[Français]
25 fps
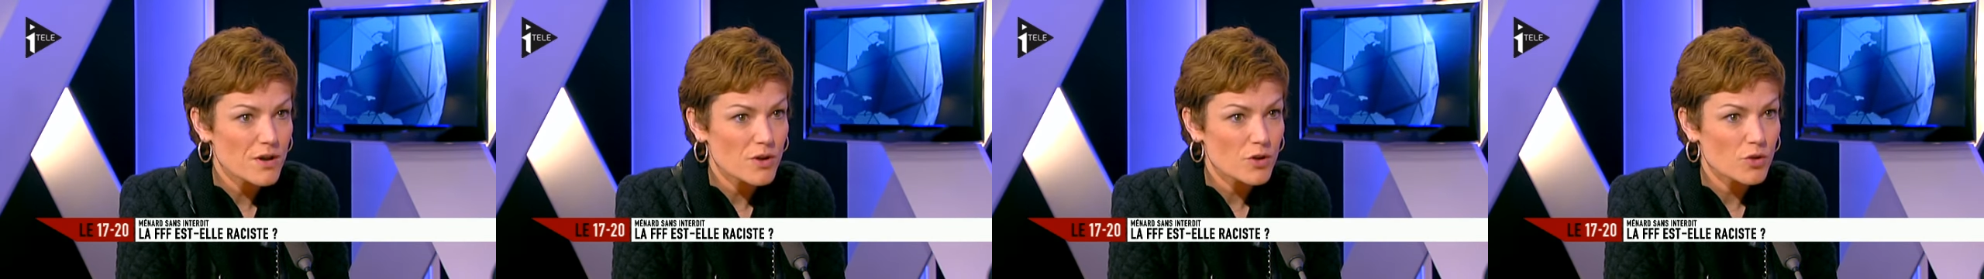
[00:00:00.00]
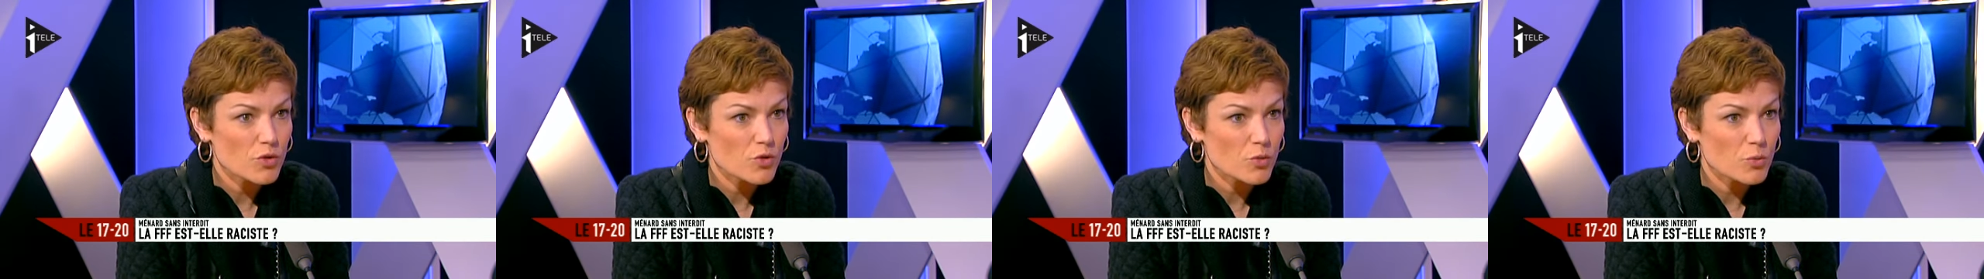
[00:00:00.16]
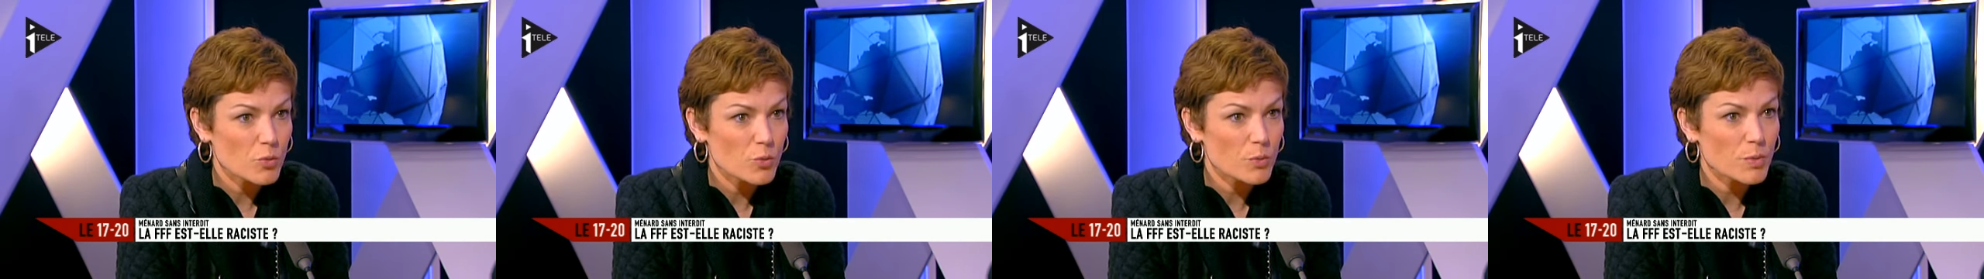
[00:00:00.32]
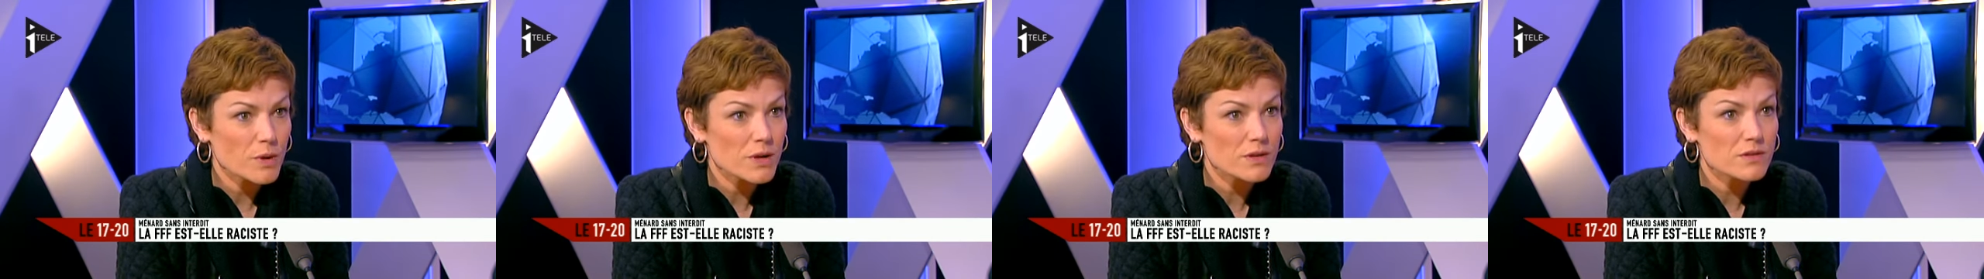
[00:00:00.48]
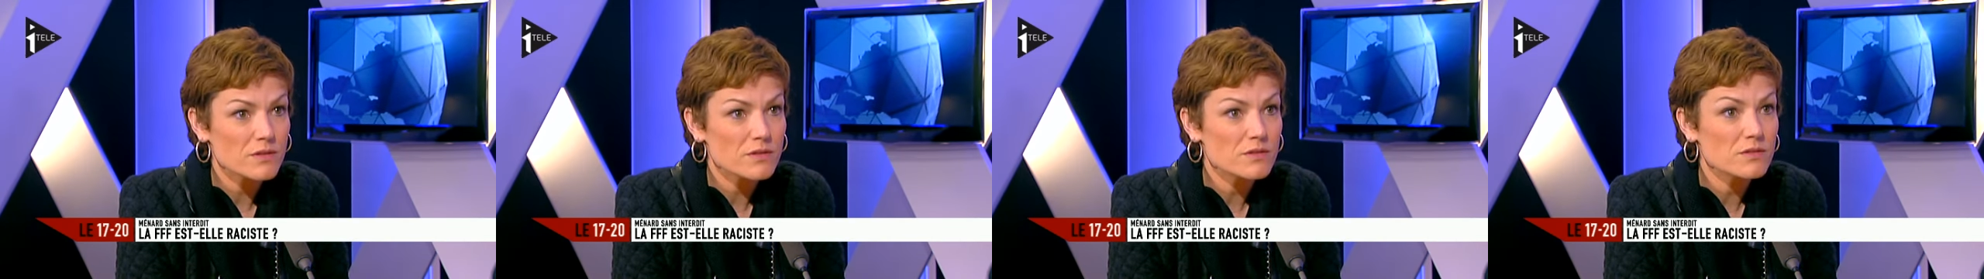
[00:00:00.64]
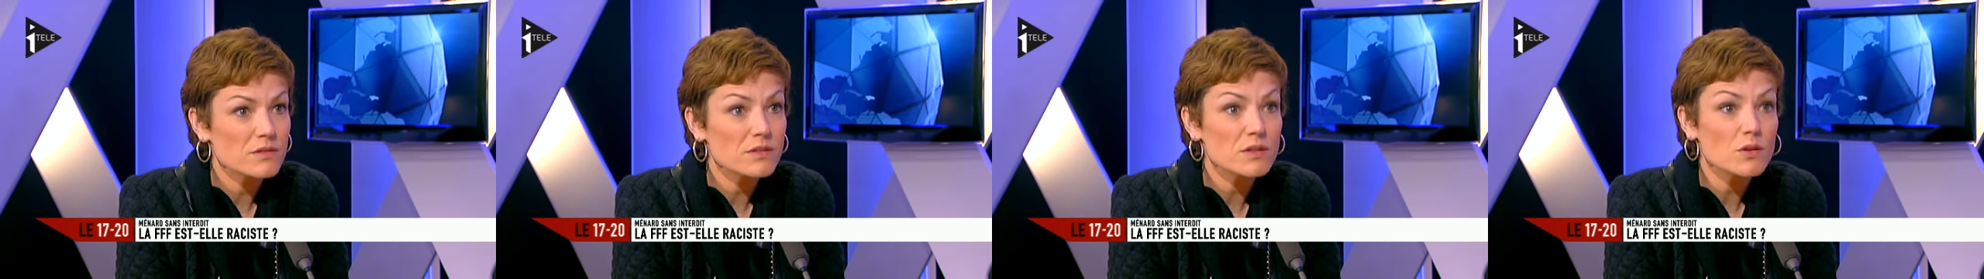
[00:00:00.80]
Et je ne peux pas
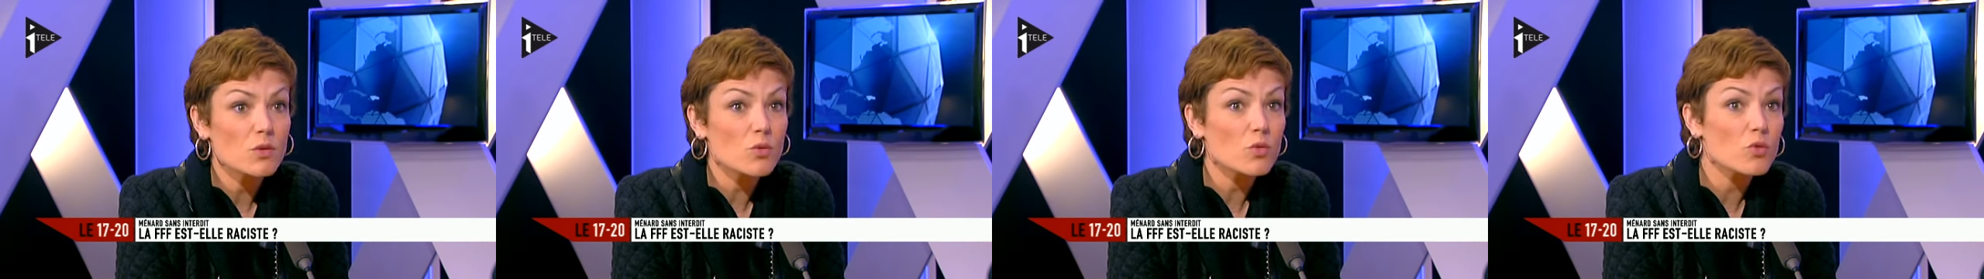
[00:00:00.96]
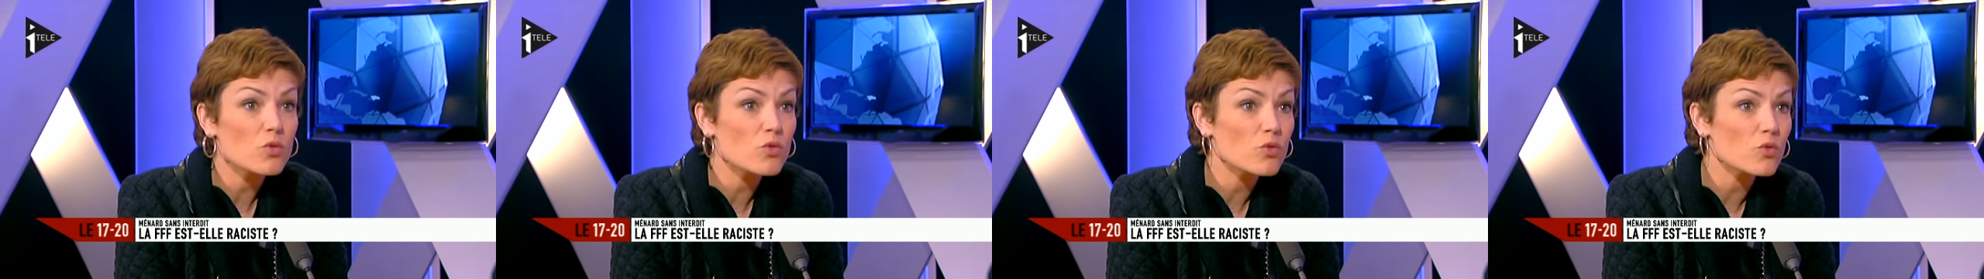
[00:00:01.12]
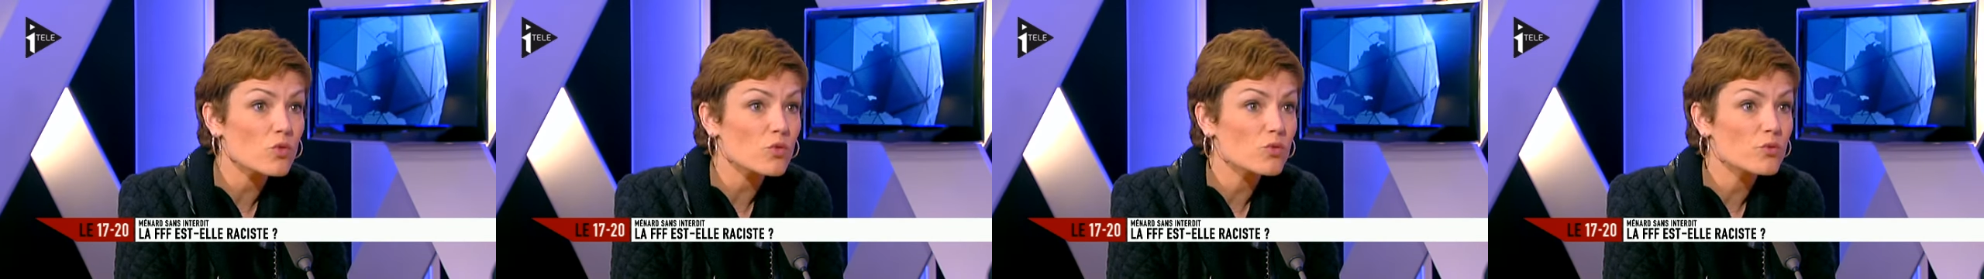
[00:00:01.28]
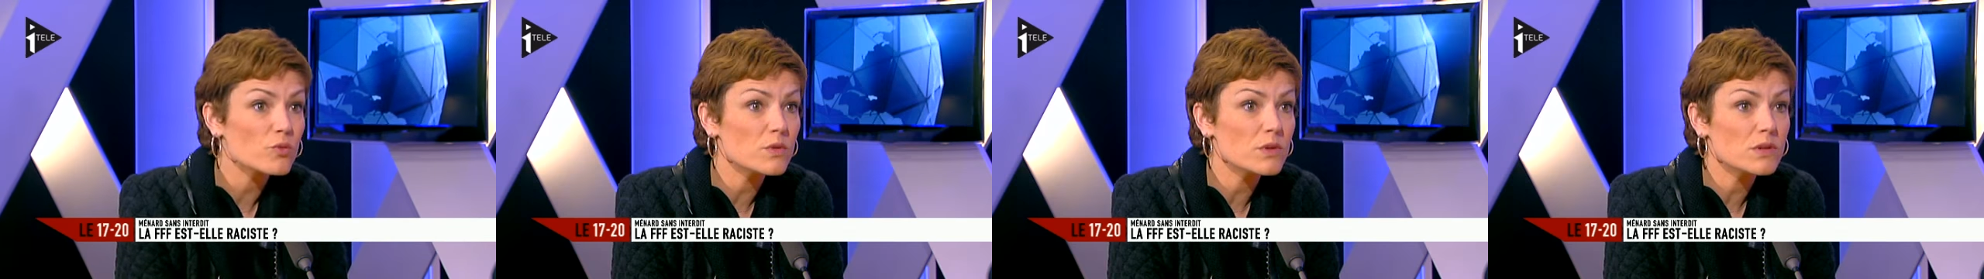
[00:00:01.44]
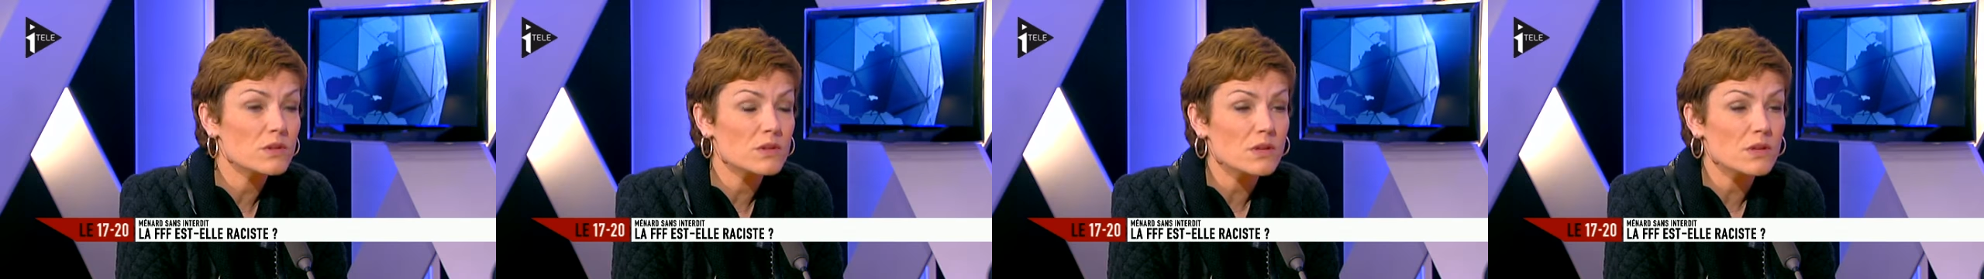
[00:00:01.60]
dire aujourd'hui